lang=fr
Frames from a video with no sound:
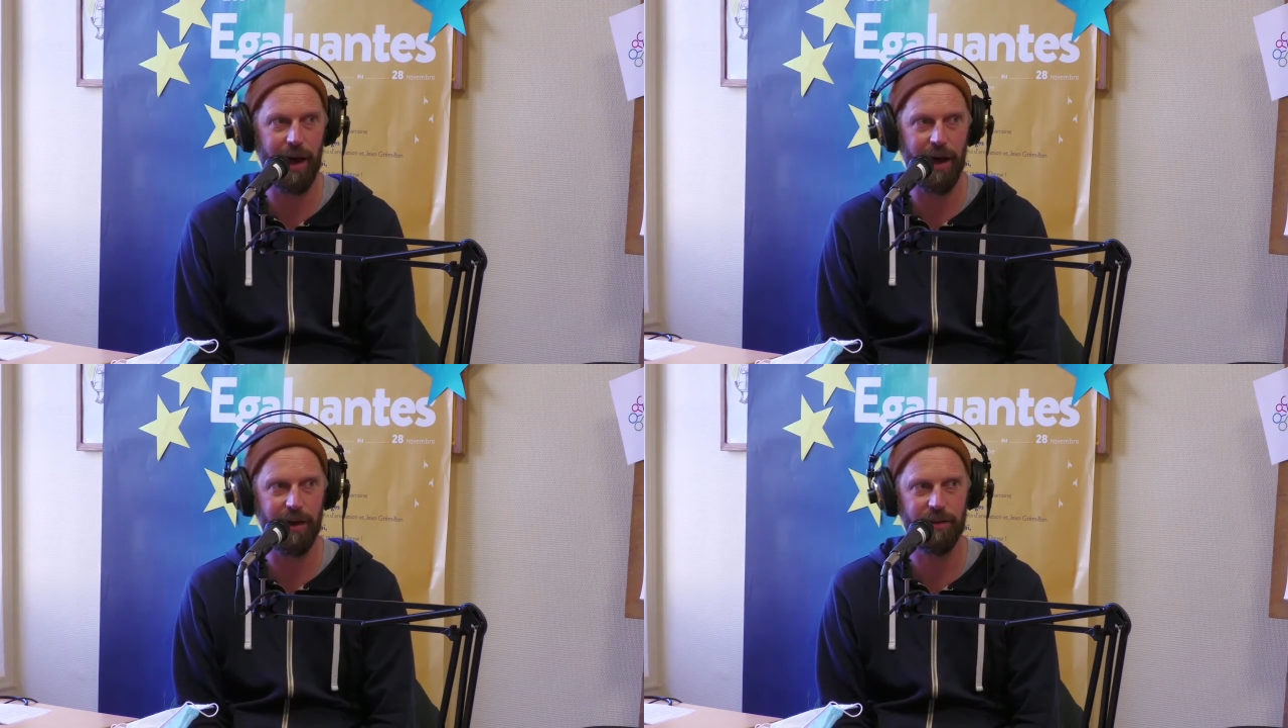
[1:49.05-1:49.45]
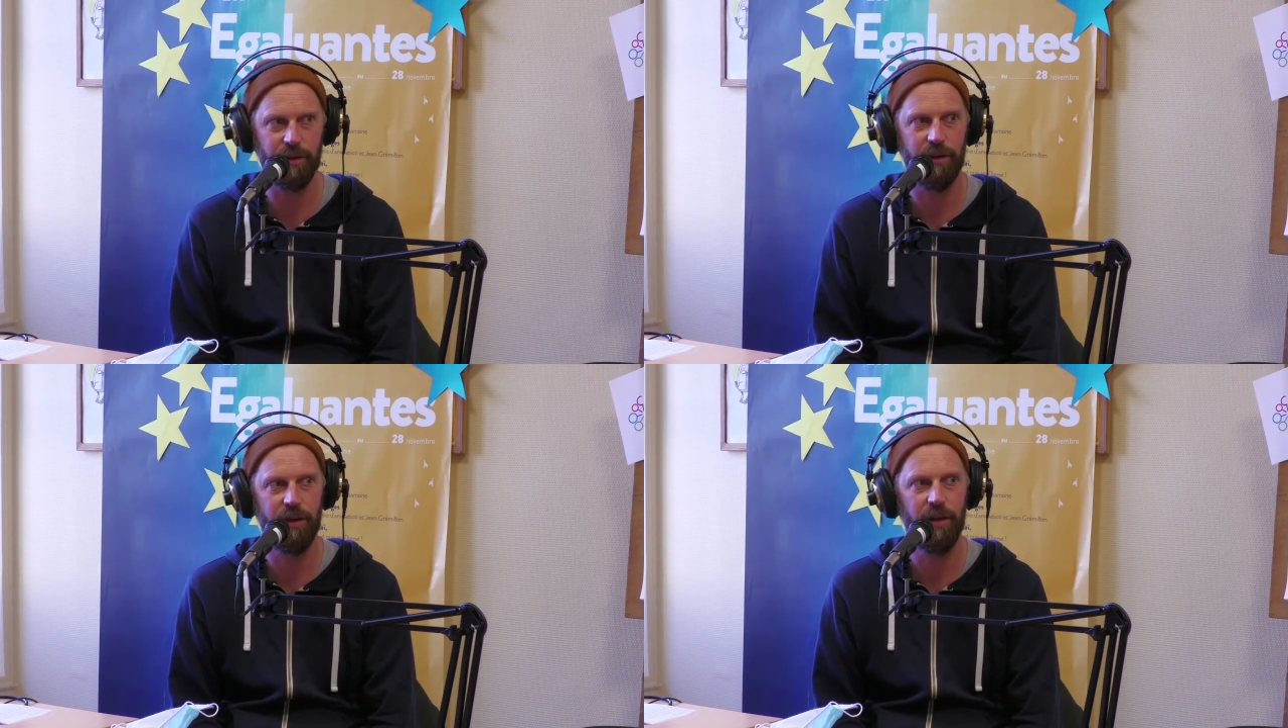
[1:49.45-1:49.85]
art.
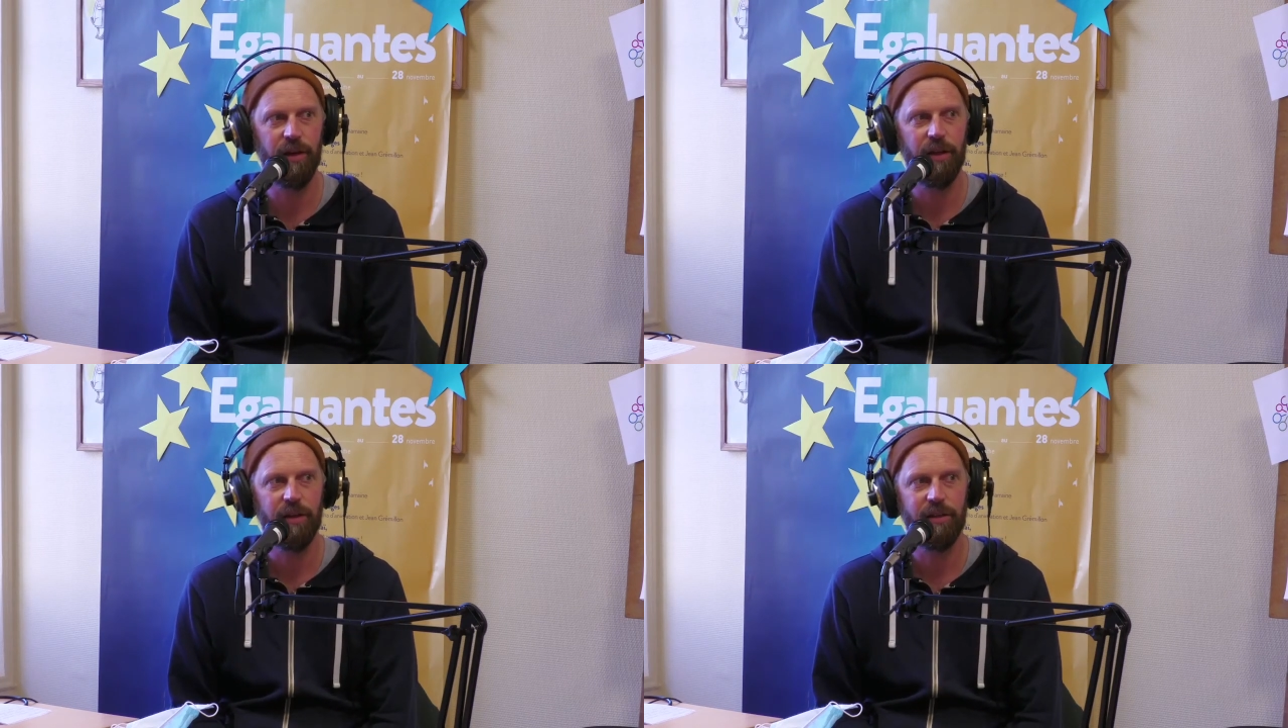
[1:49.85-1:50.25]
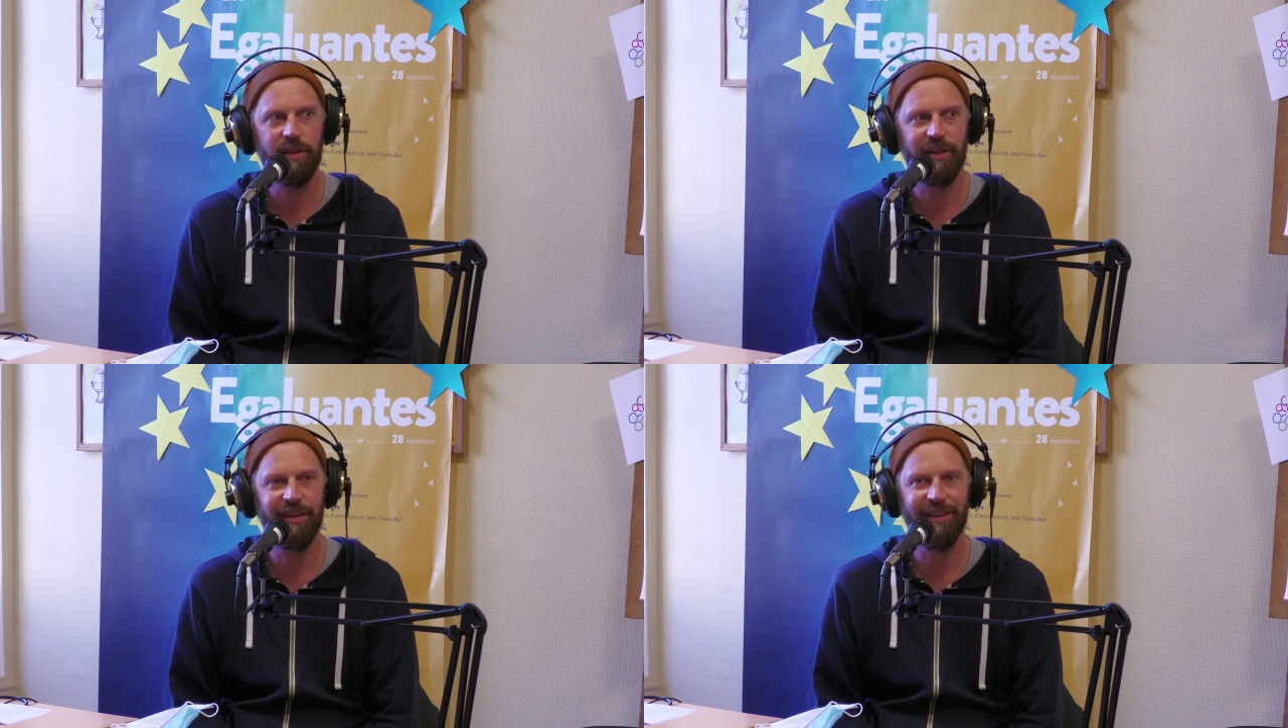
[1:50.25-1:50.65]

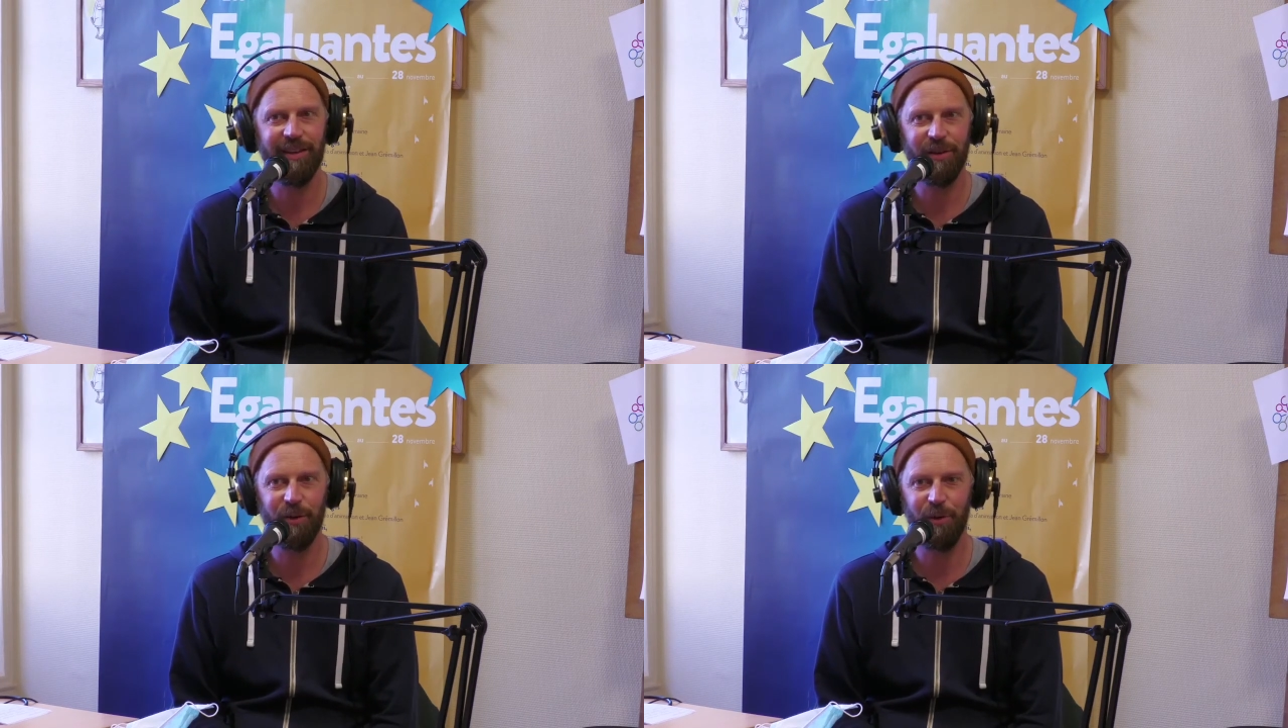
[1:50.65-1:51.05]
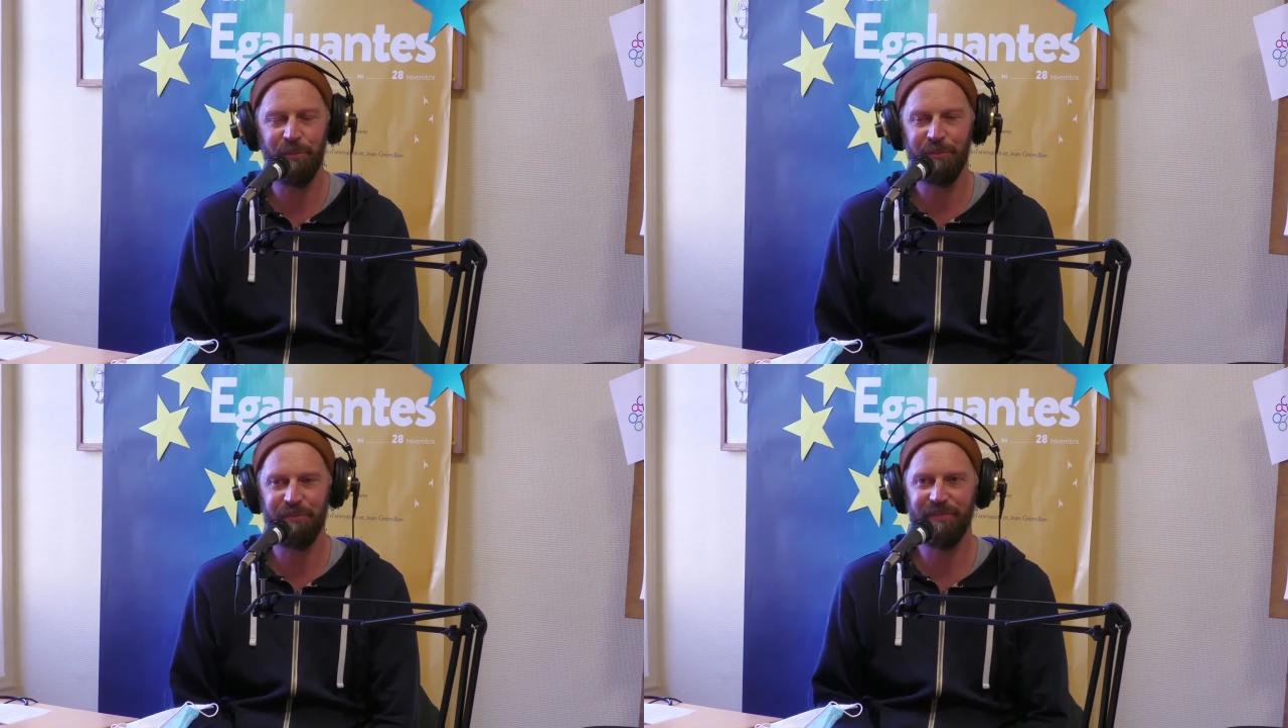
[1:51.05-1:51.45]
C'est-à-dire que